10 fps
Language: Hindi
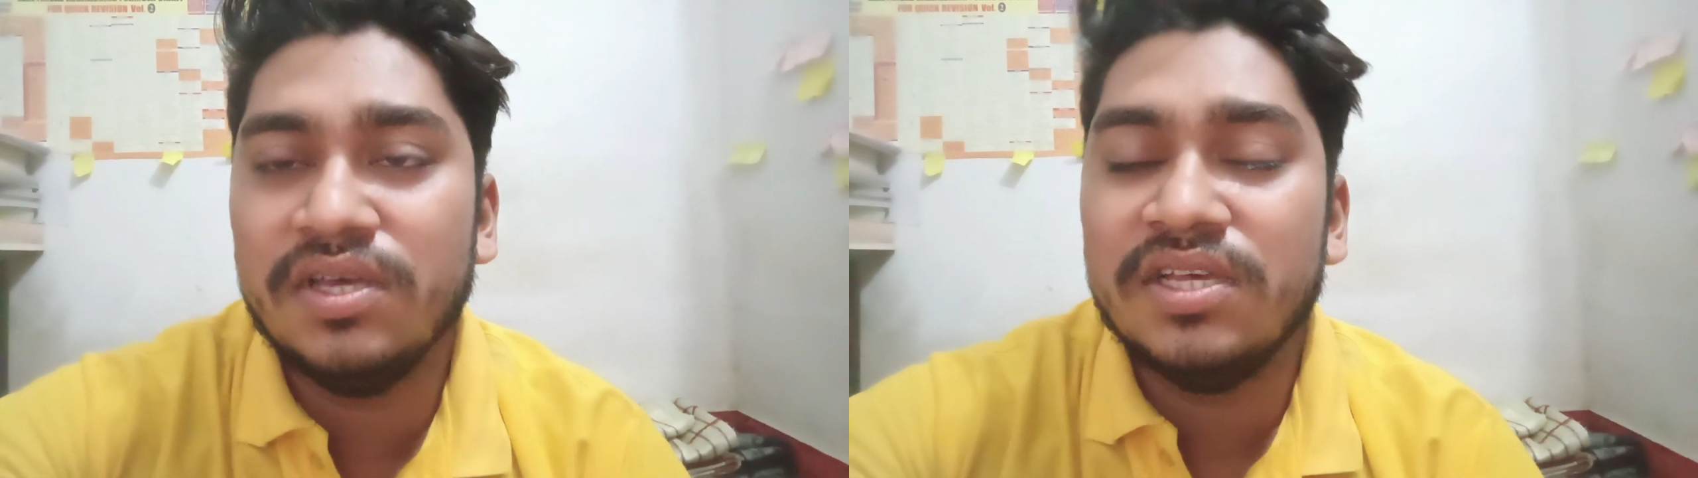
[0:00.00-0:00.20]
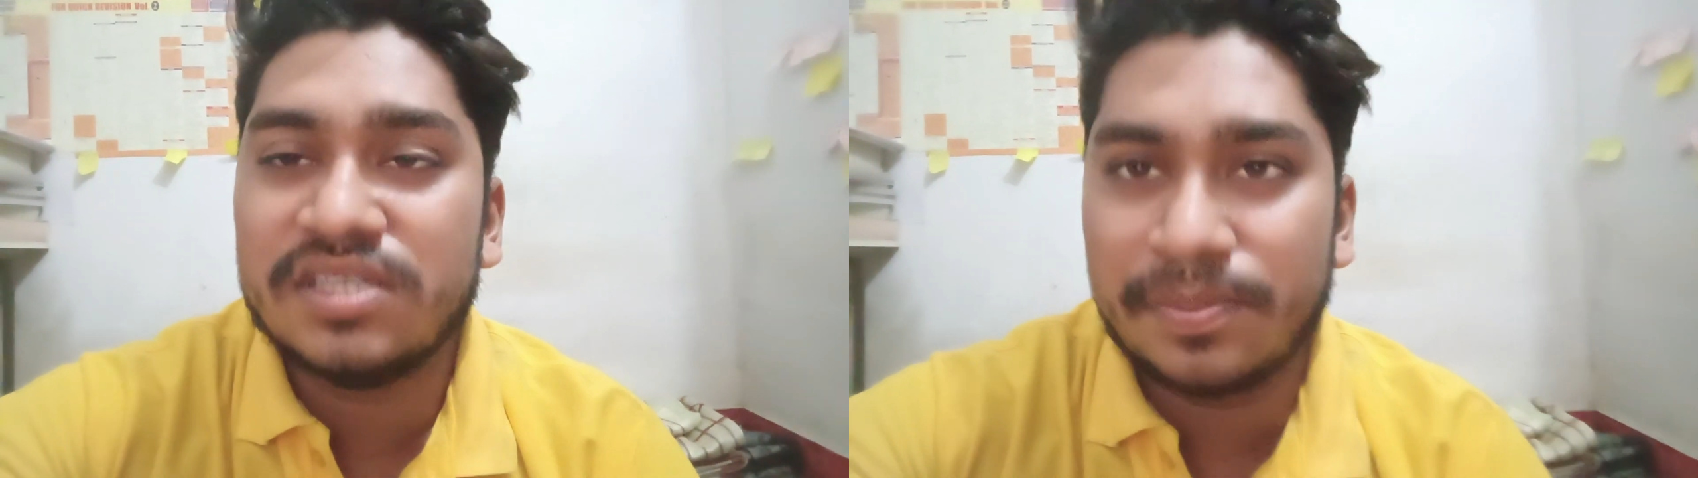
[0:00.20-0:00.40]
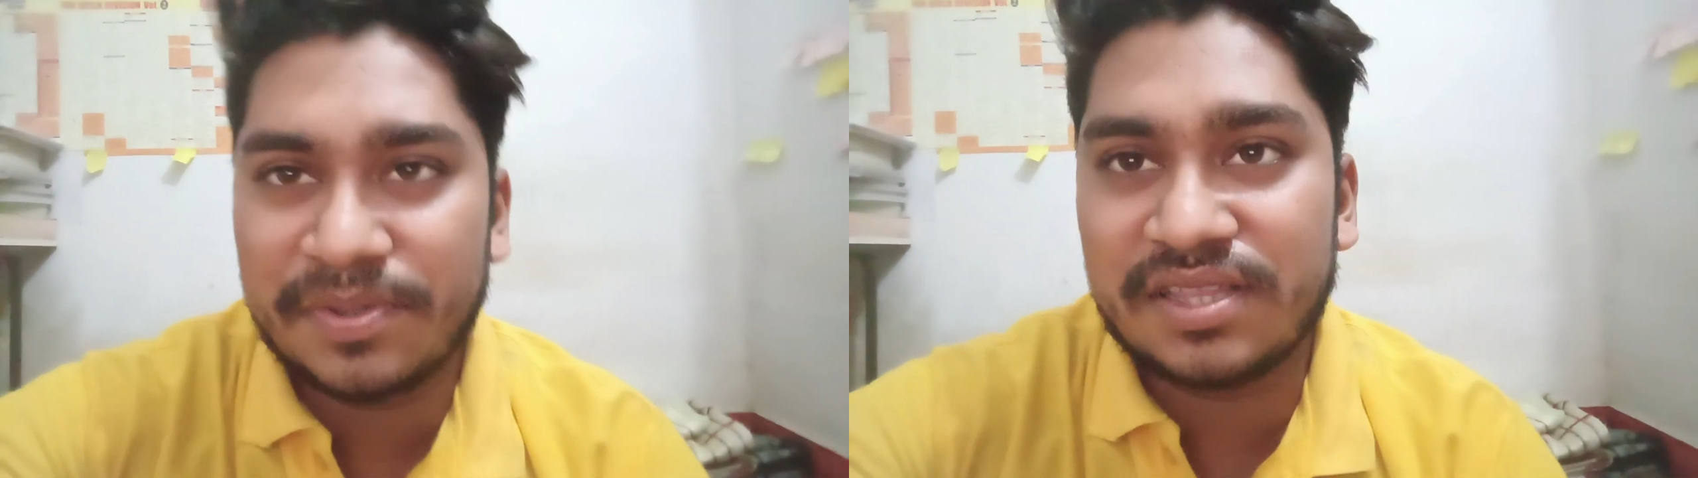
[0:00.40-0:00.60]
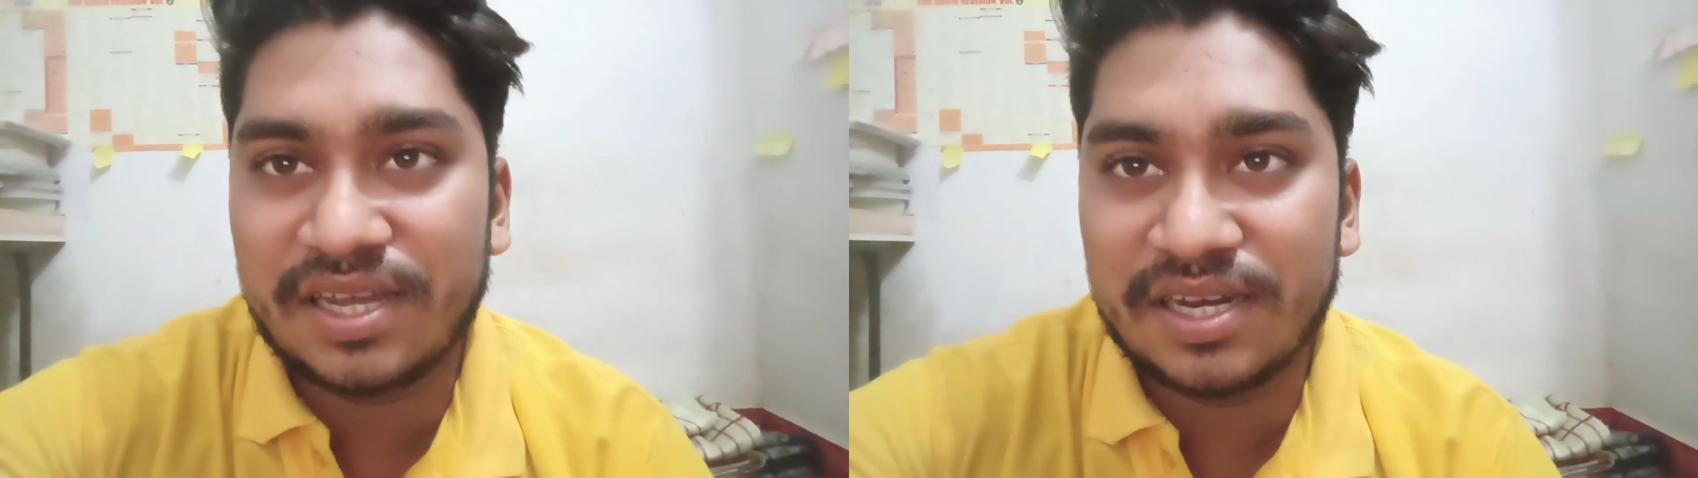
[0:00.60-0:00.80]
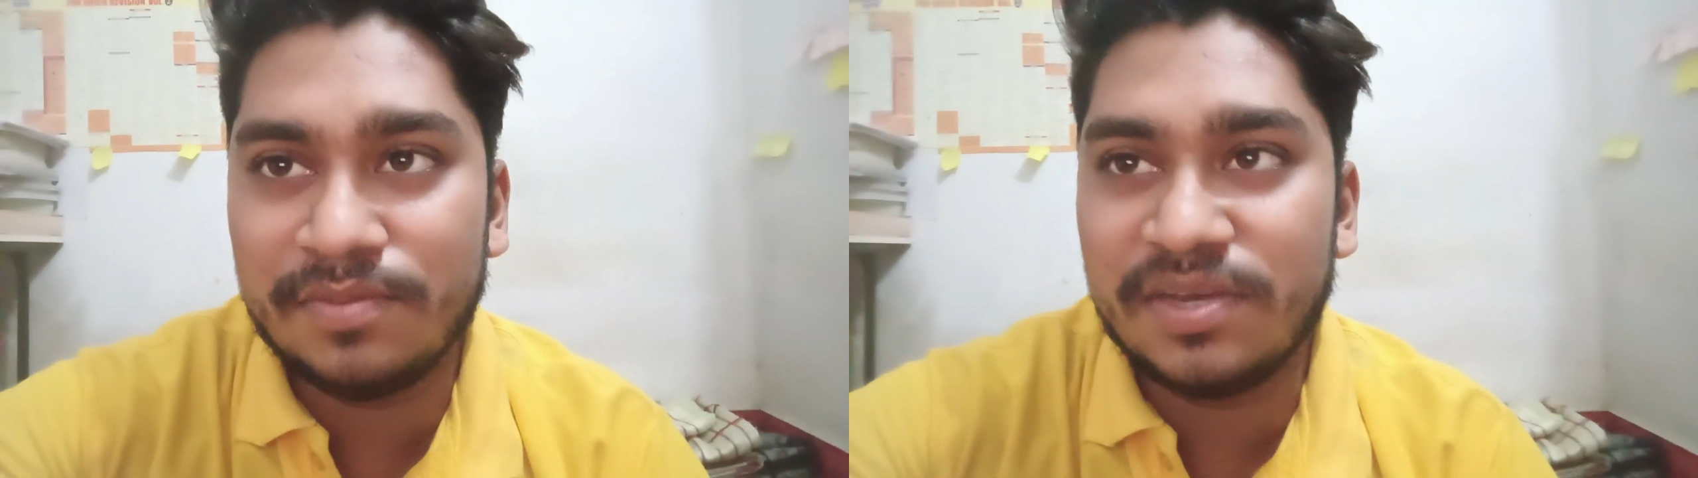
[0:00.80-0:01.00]
सफलता
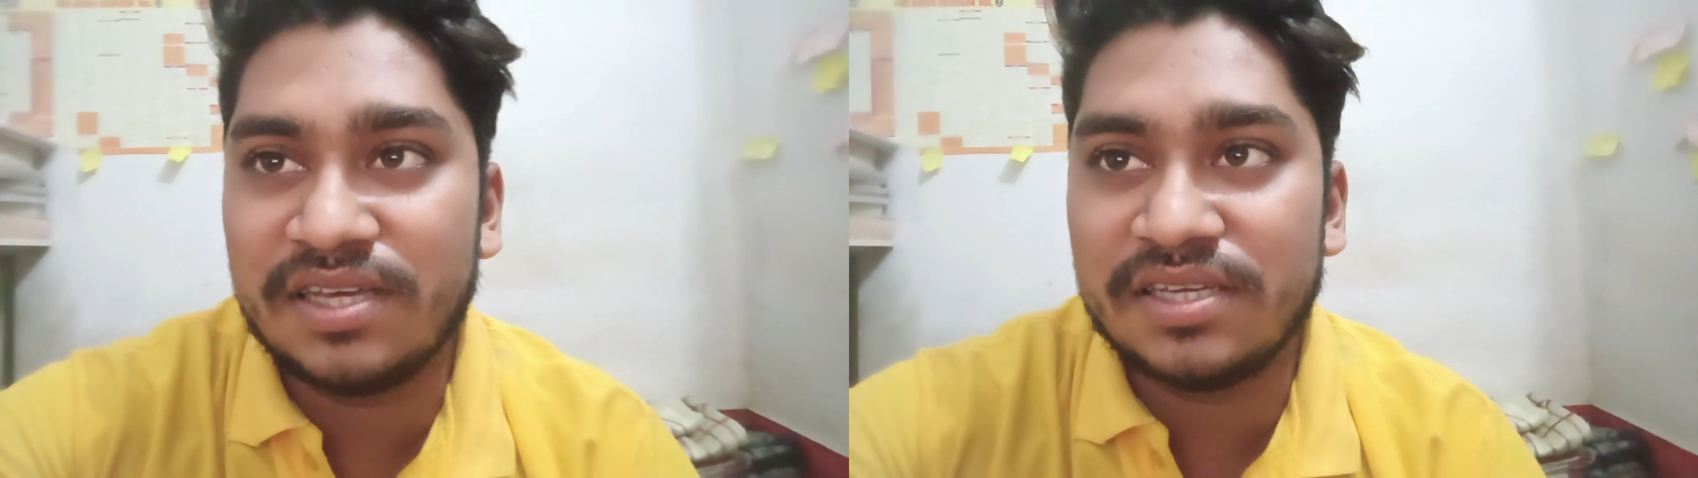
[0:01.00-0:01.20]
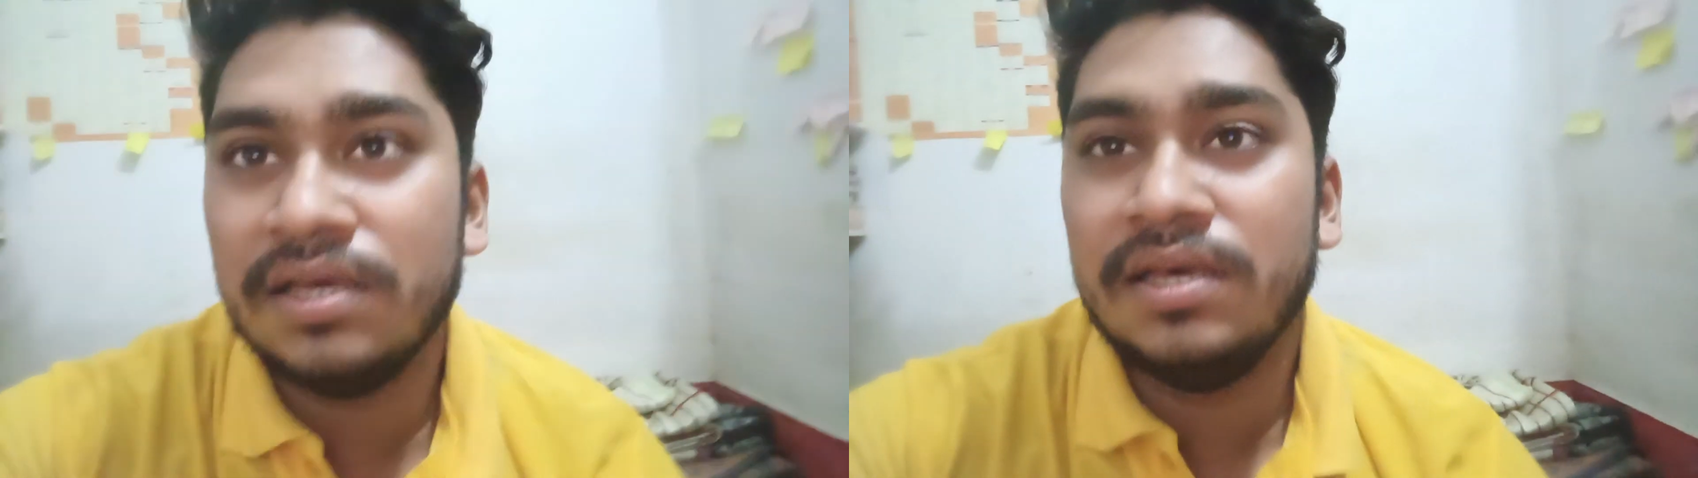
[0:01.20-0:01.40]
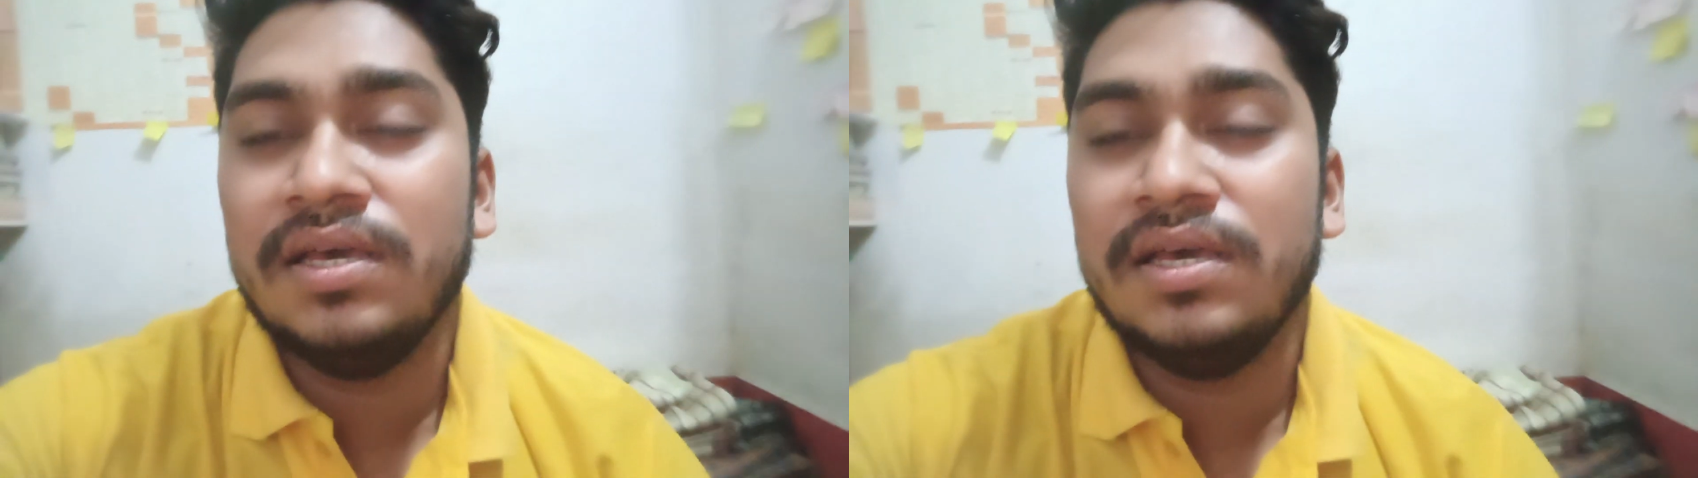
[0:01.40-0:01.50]
नहीं मिलेगी